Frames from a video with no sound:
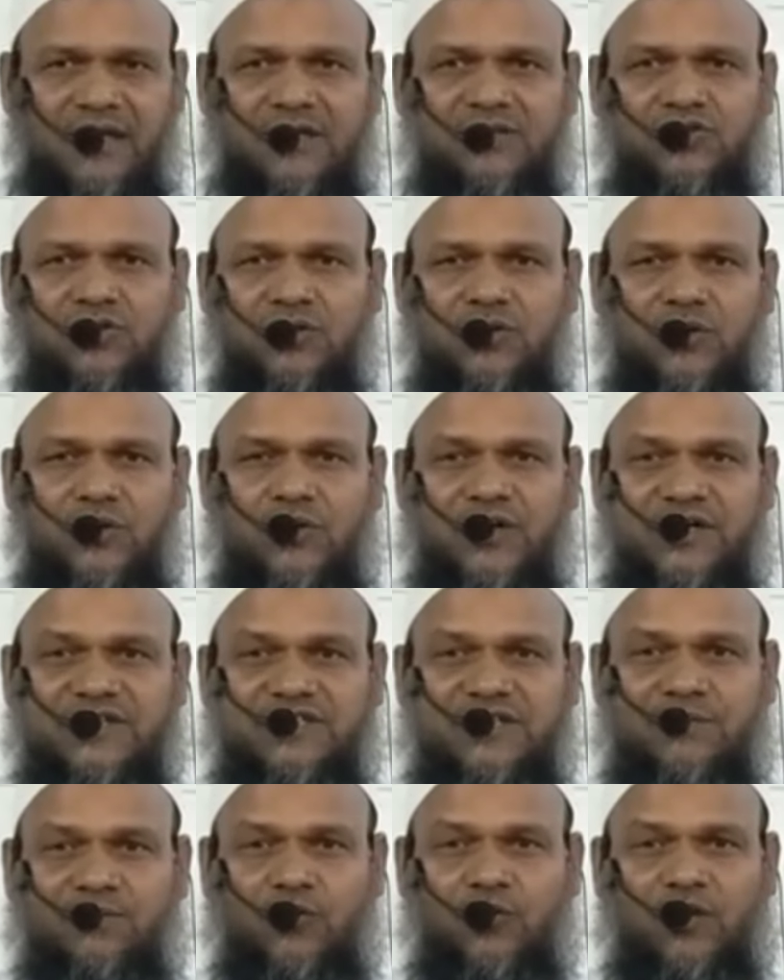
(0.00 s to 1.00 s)
একজন লোক
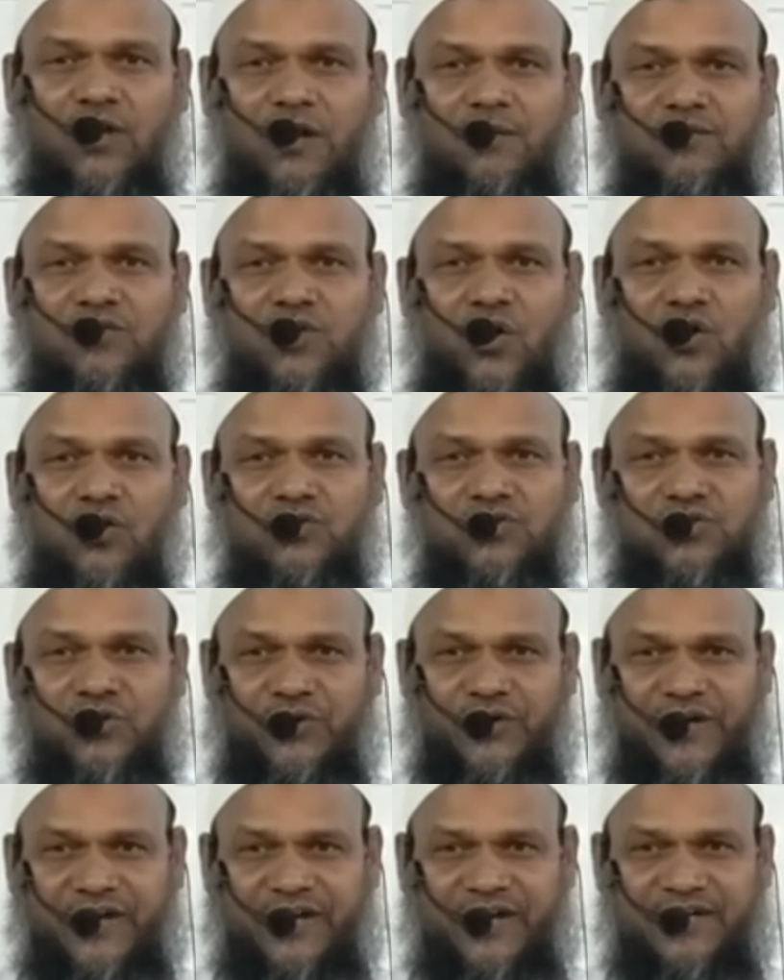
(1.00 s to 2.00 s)
এসে বললো আমি ধ্বংস
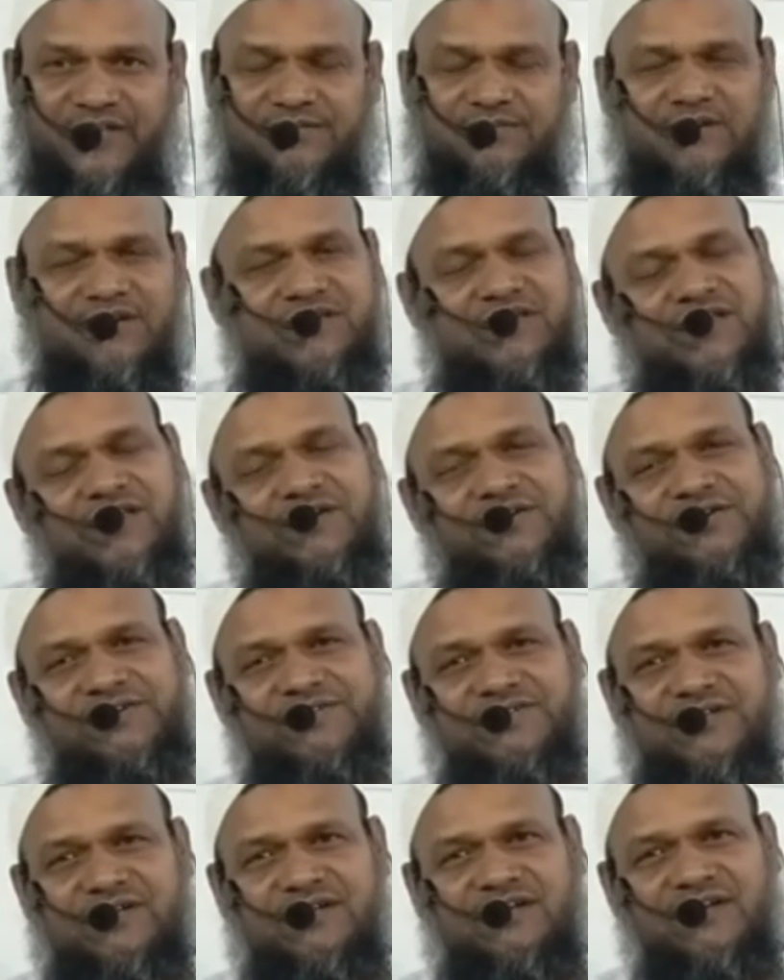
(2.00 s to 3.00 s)
হয়ে গেছি বলে কি
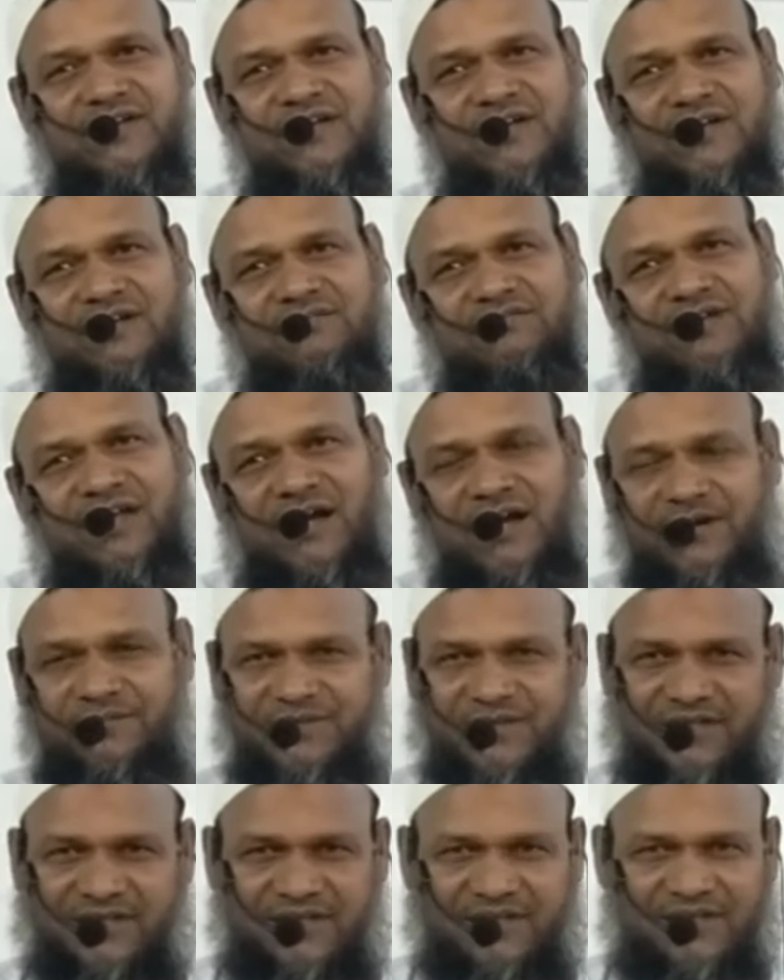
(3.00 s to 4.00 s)
হয়েছে
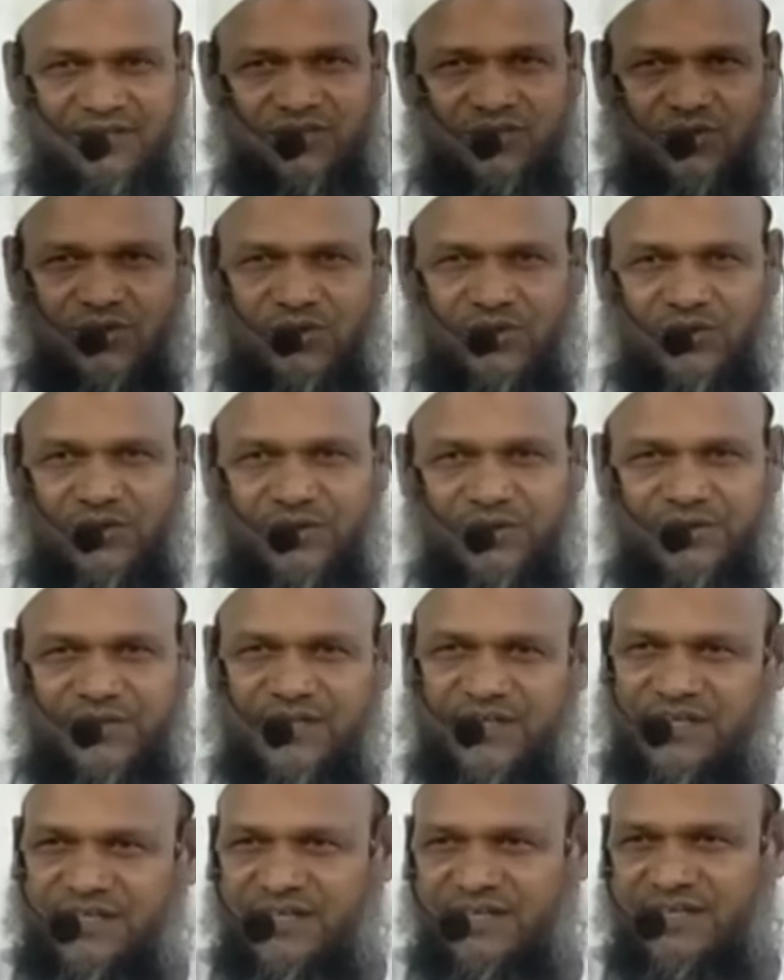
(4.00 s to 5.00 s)
আমি তো
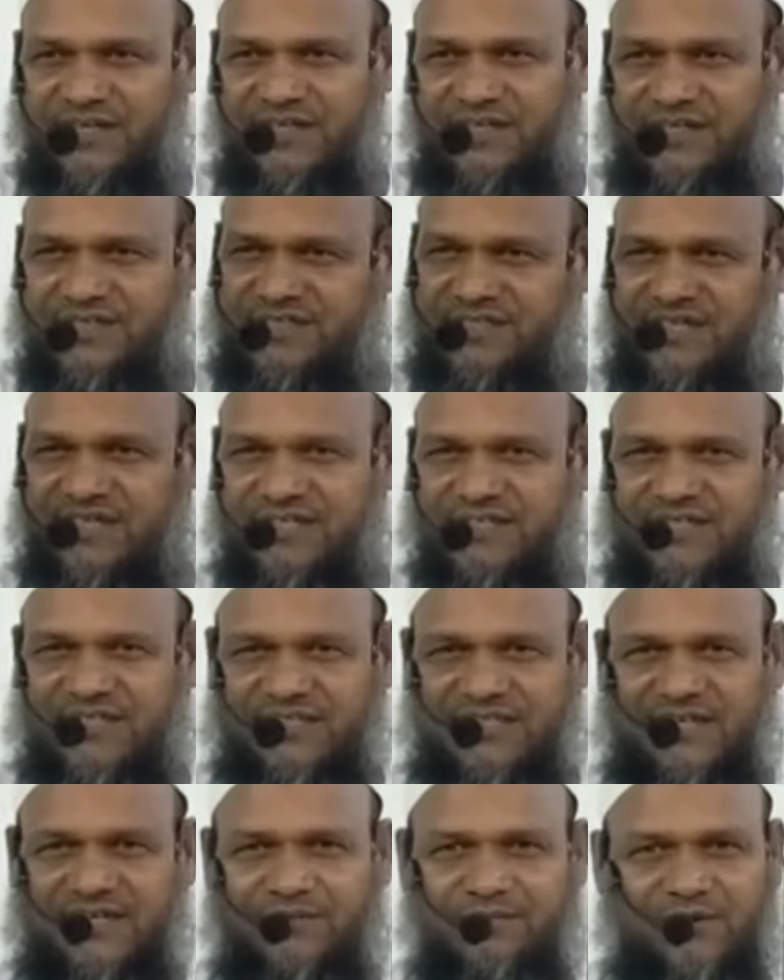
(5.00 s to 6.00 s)
দিনে স্ত্রীর
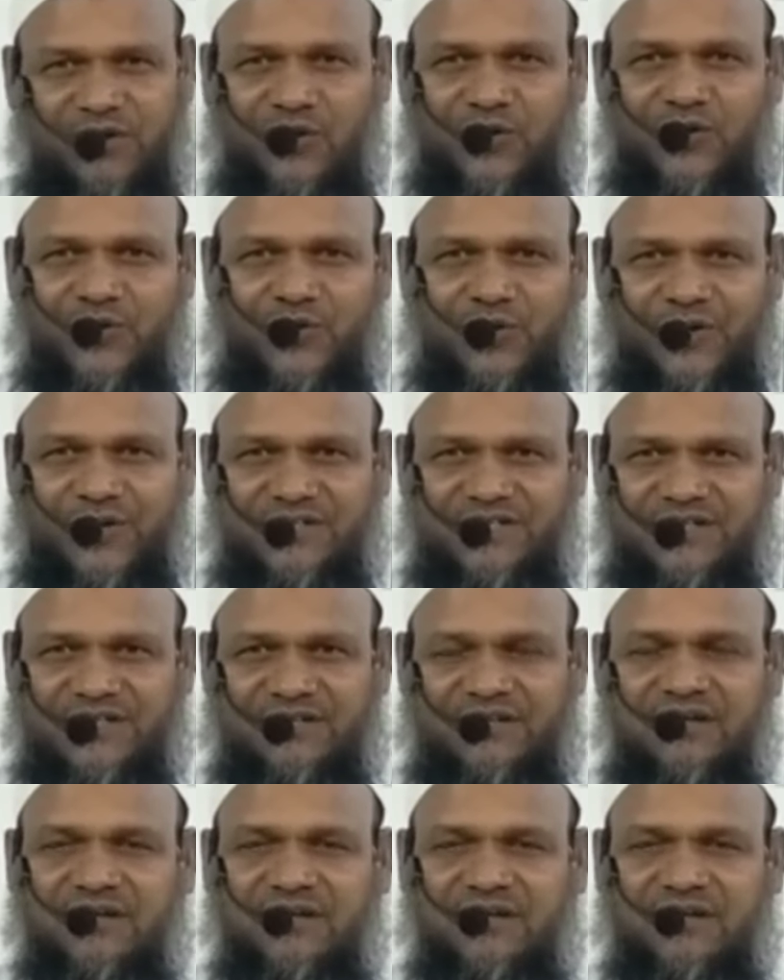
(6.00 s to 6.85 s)
সাথে মিলন করেছি